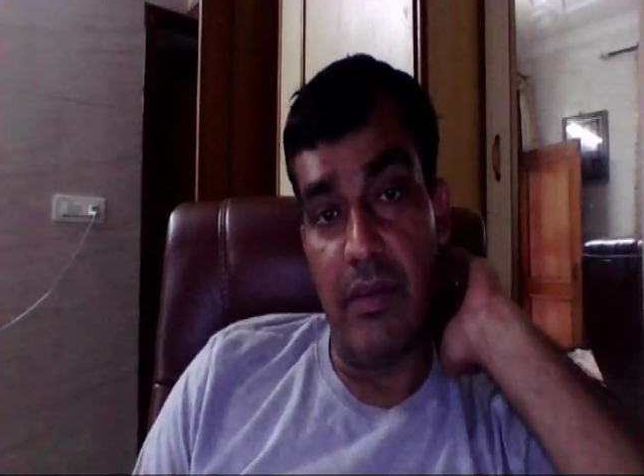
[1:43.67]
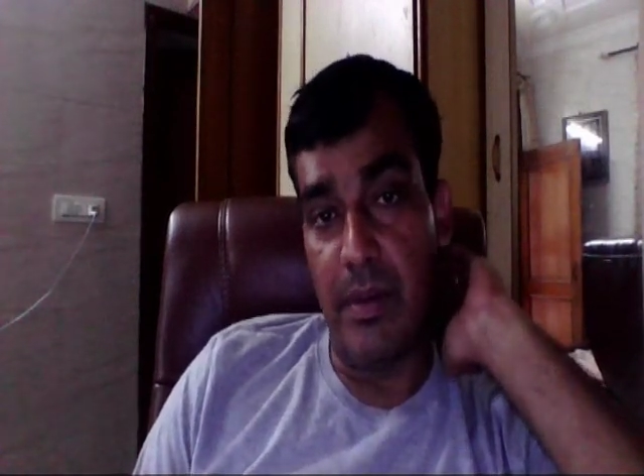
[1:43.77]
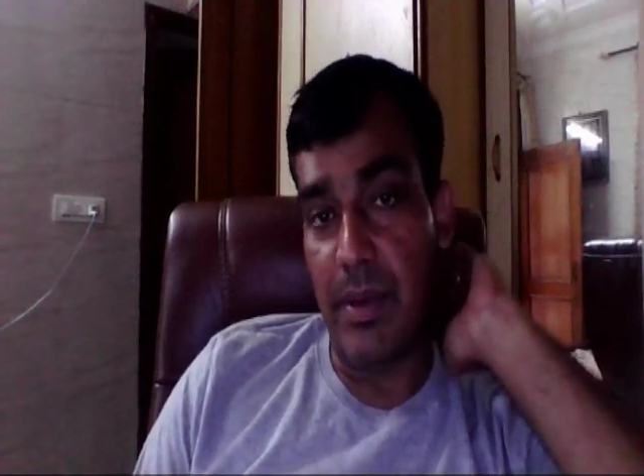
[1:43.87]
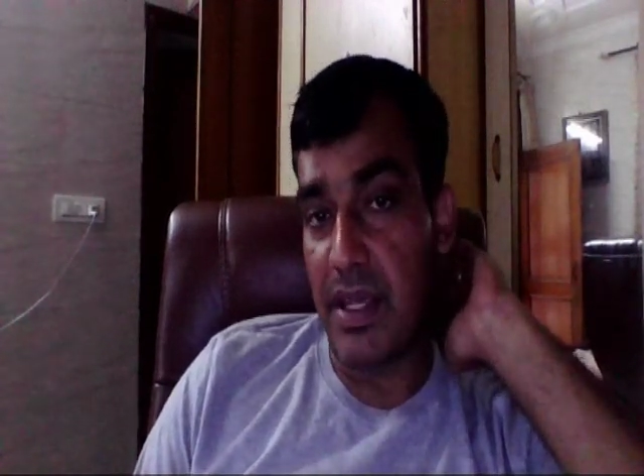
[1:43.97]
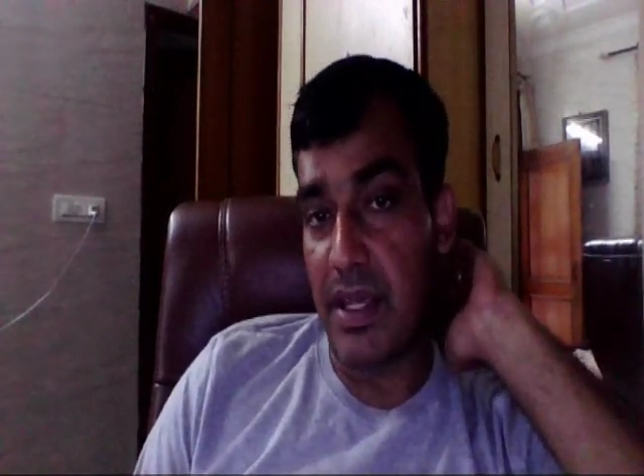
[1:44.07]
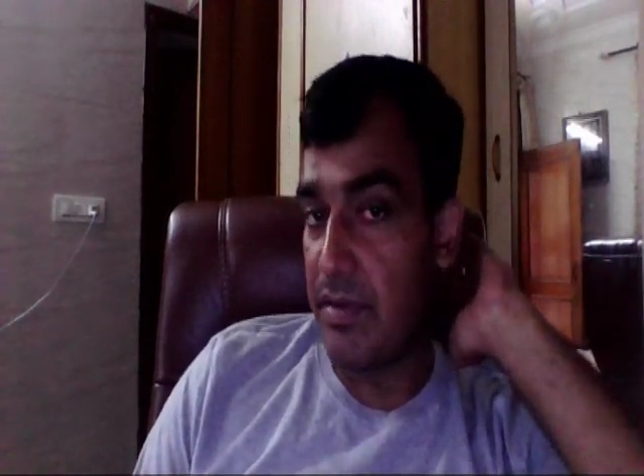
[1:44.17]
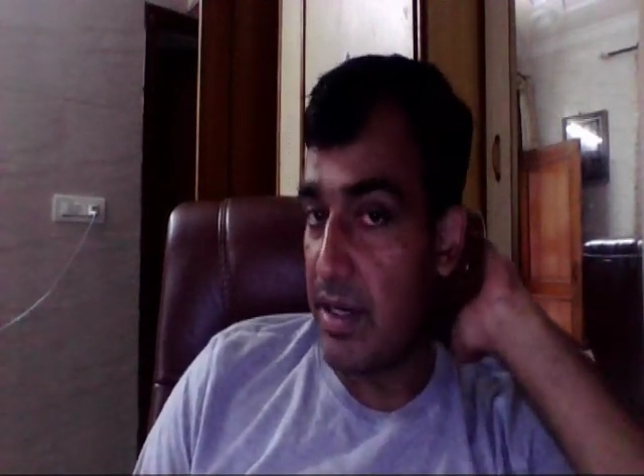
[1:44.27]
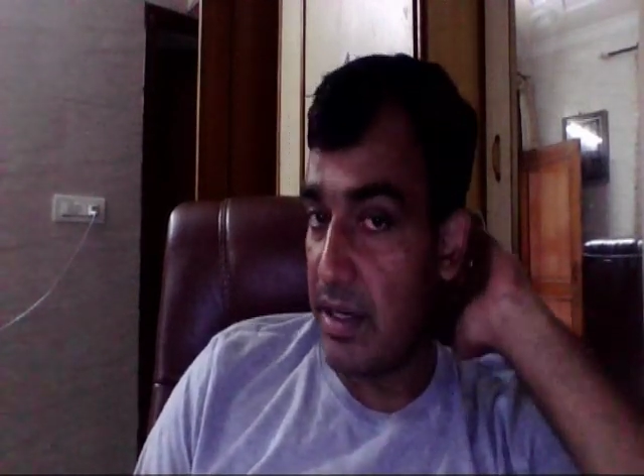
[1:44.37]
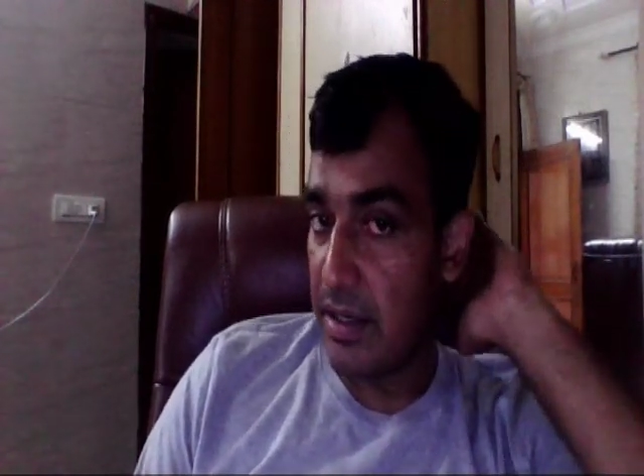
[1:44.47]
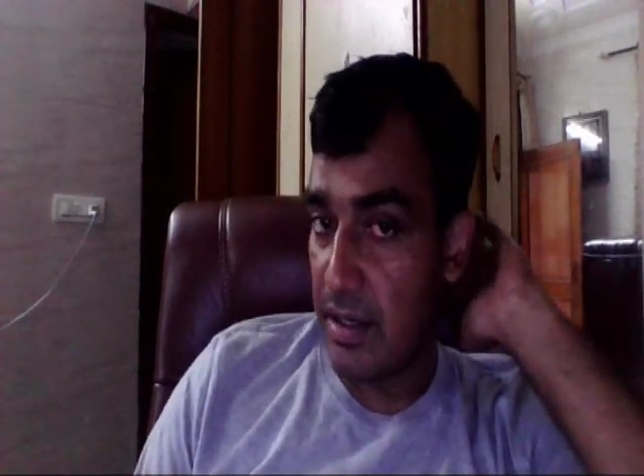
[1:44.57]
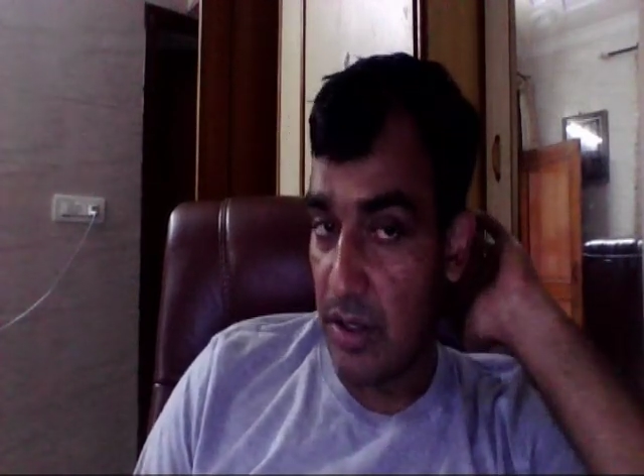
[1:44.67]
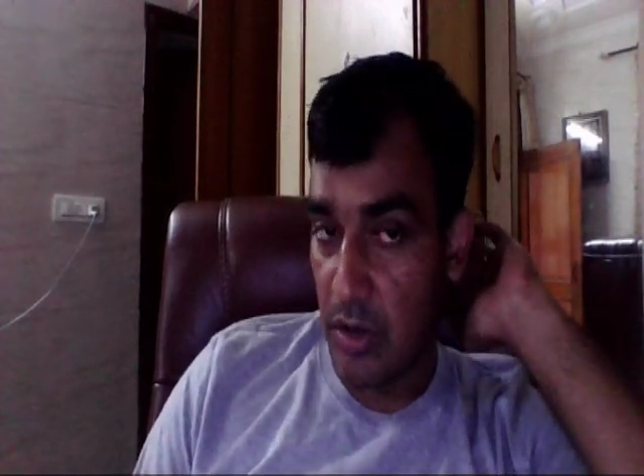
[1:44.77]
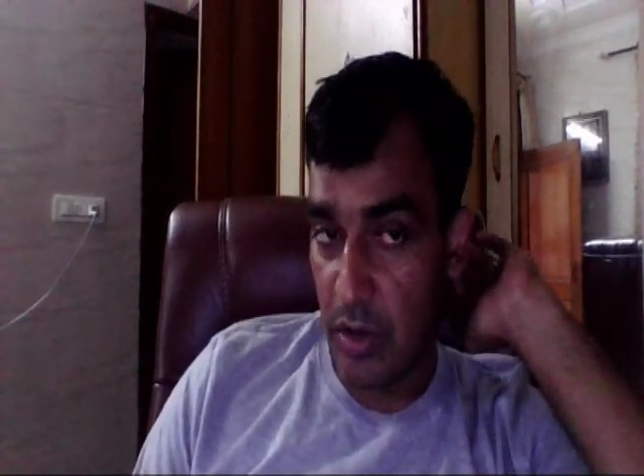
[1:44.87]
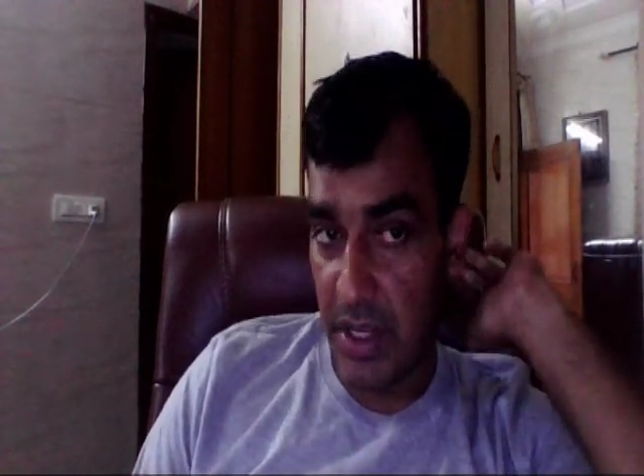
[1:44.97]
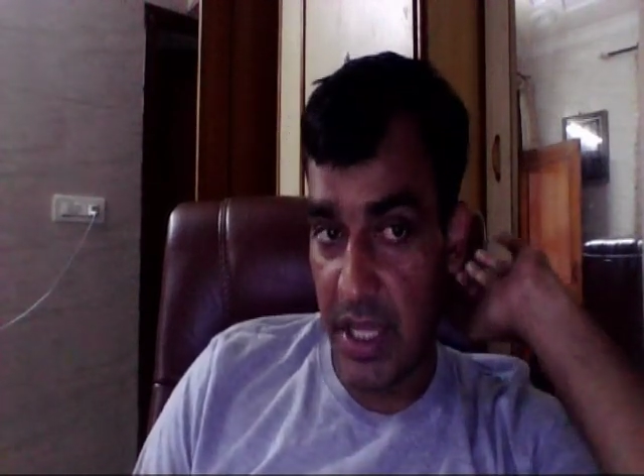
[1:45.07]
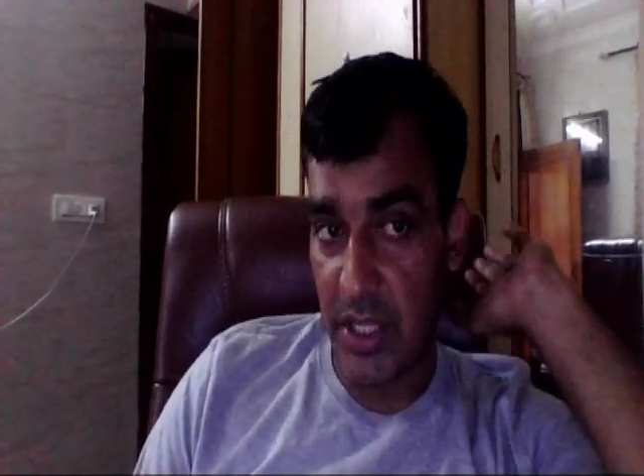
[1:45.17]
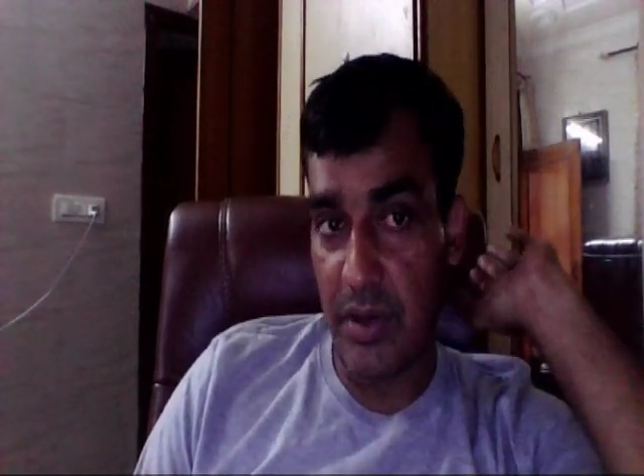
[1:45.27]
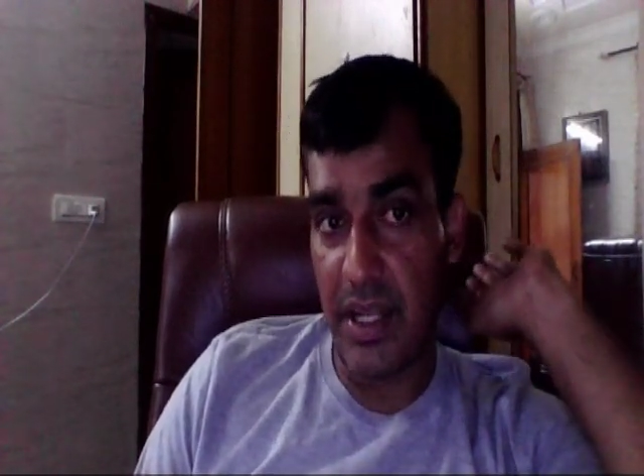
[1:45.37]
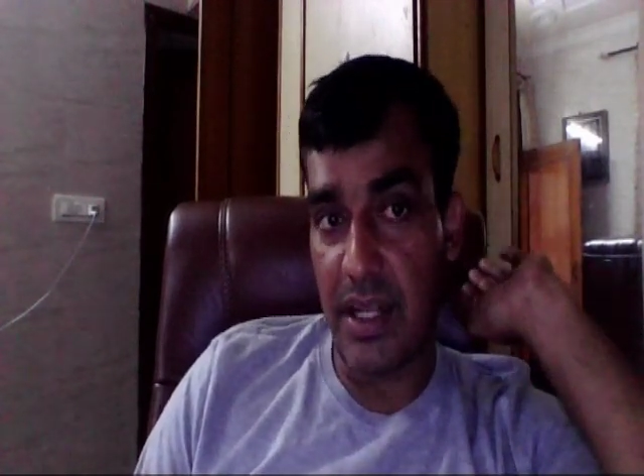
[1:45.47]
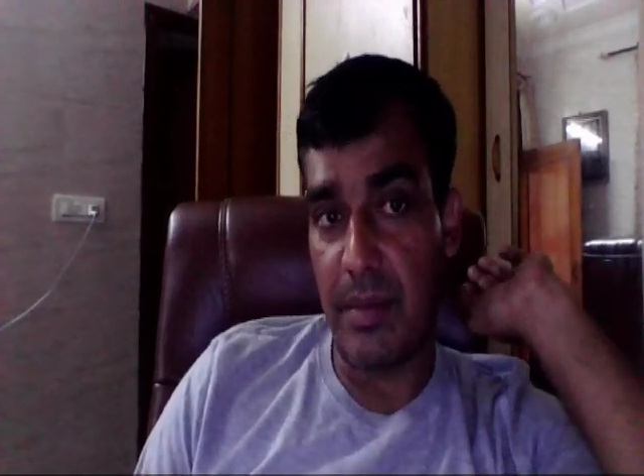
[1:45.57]
विल बी गिवन और ये
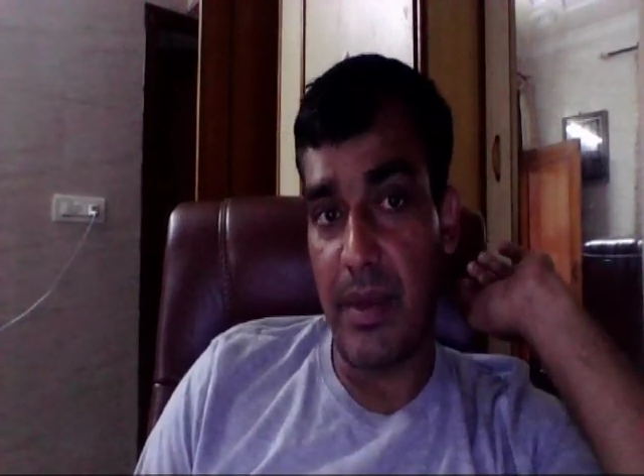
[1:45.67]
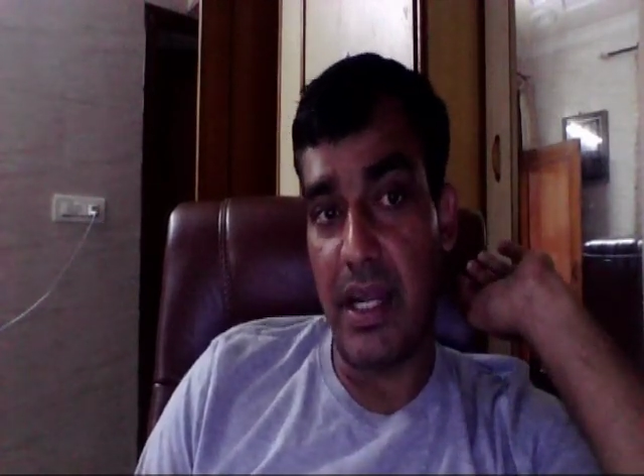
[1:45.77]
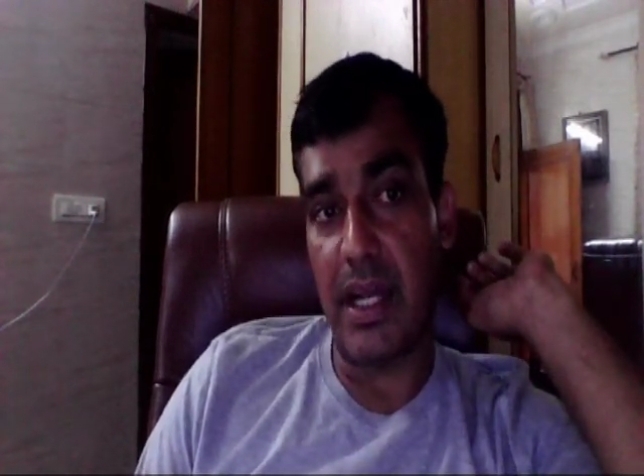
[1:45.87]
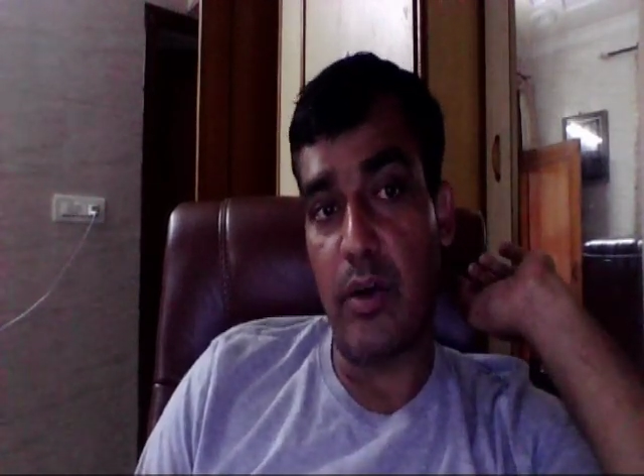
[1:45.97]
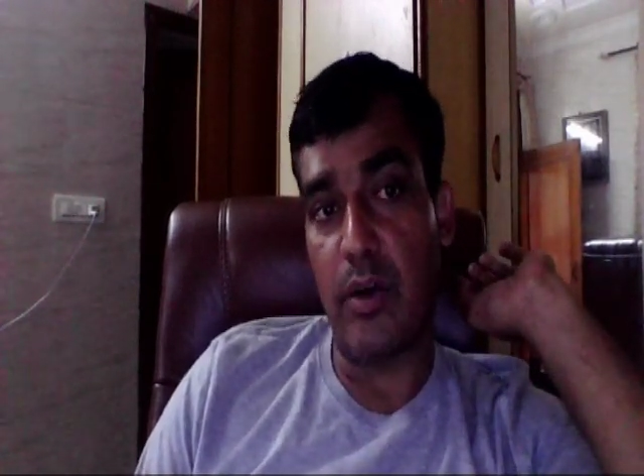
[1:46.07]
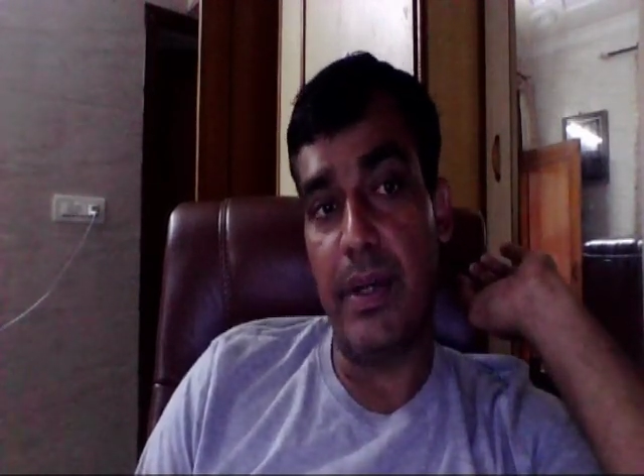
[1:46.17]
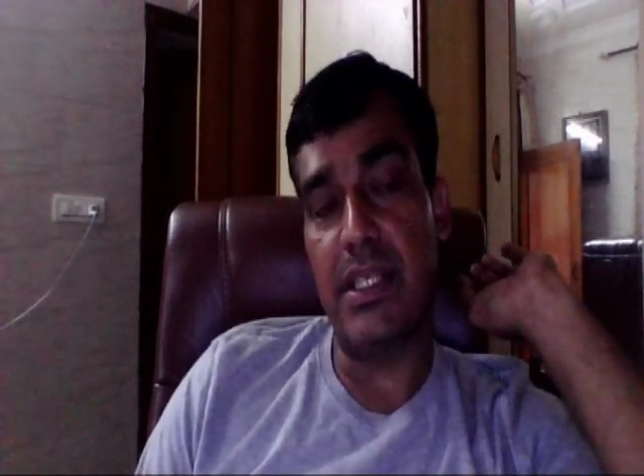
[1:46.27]
जो एरियर मिलेगा वो